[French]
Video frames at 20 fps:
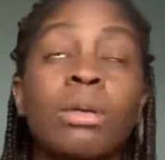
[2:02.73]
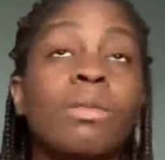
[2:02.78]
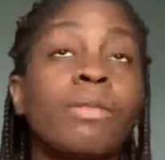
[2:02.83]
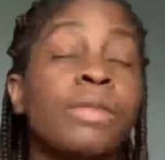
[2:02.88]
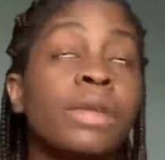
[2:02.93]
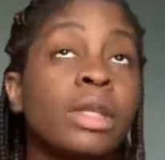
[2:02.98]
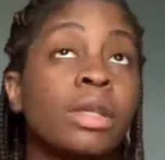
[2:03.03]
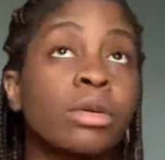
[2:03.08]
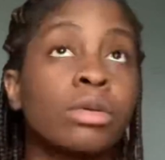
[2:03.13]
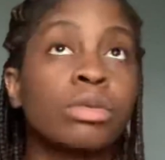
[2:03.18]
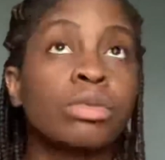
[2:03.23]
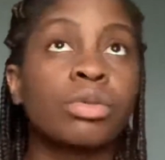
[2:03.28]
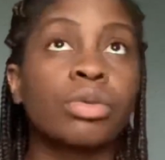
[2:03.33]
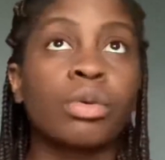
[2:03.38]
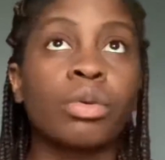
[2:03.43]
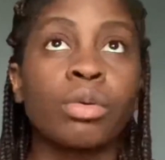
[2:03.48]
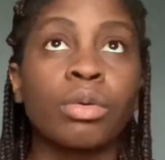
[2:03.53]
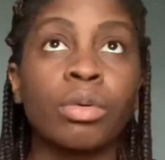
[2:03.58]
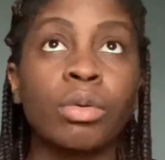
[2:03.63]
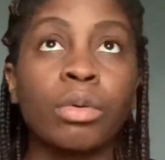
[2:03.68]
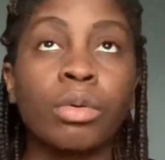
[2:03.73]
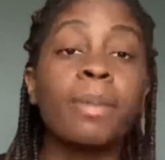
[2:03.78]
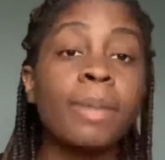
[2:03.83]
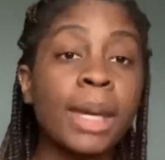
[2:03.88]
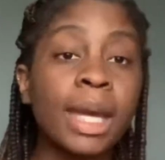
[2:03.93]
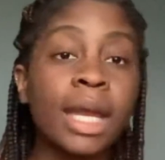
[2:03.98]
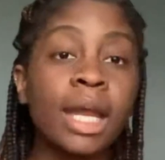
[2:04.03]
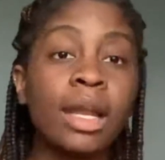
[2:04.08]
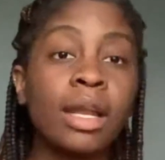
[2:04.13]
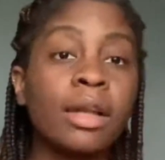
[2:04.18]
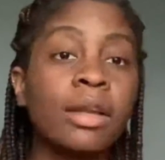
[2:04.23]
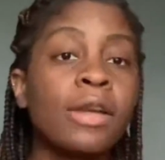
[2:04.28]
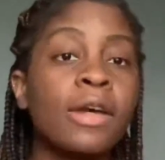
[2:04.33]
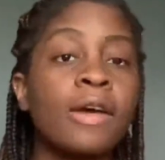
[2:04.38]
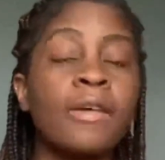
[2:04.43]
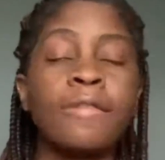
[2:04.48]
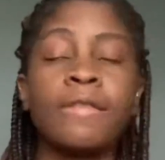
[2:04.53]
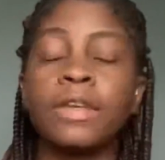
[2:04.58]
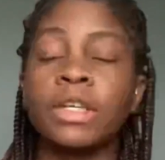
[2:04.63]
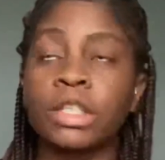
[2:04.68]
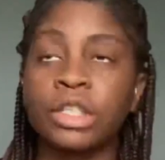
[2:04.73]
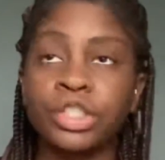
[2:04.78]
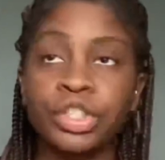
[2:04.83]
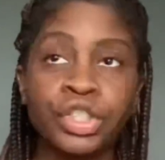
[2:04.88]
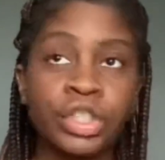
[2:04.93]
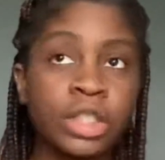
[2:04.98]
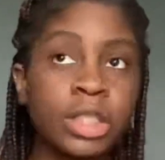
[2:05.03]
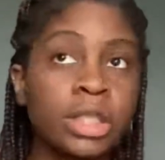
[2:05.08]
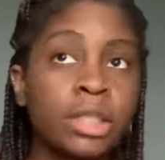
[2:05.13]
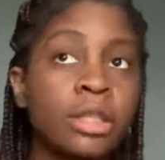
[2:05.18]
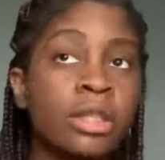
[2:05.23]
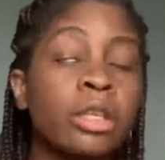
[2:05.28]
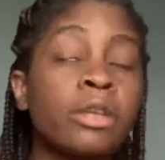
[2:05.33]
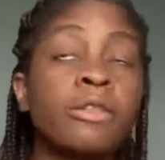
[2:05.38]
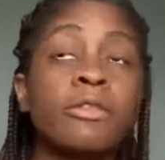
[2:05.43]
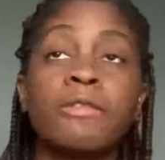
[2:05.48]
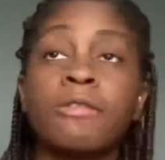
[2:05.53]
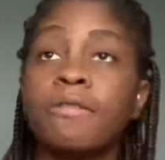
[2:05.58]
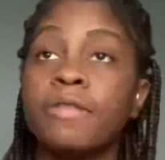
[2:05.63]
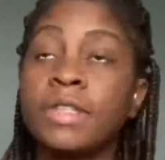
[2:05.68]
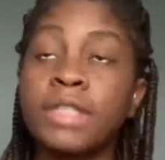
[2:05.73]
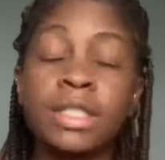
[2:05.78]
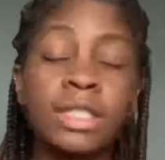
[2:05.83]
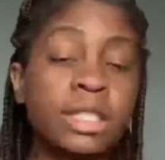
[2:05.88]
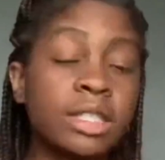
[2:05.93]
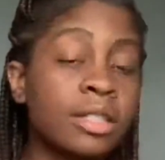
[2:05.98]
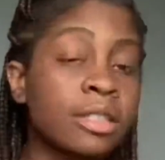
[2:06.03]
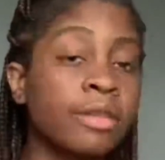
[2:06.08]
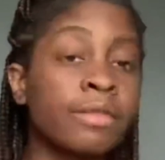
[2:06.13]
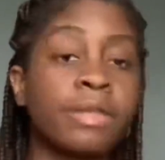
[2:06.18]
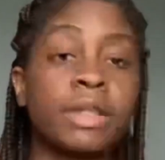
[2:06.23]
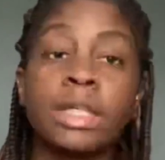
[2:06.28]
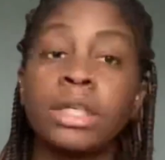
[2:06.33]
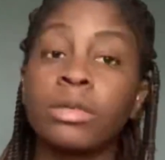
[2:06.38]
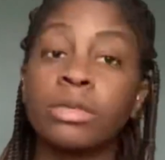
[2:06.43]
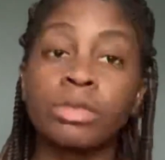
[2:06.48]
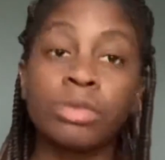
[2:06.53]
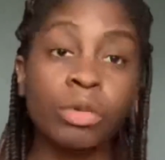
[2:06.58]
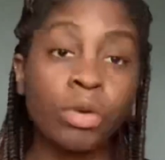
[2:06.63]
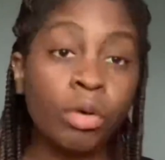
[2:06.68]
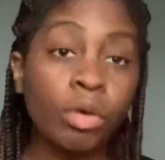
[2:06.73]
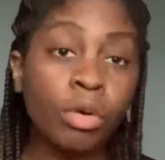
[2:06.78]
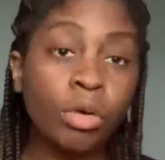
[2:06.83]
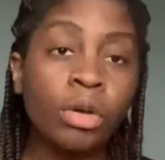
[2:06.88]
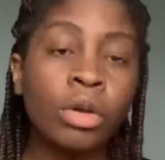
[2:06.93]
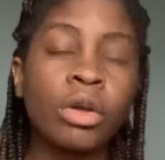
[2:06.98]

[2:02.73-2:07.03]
Vidéotron, Bell, Virgin, Fizz, Vidéotron.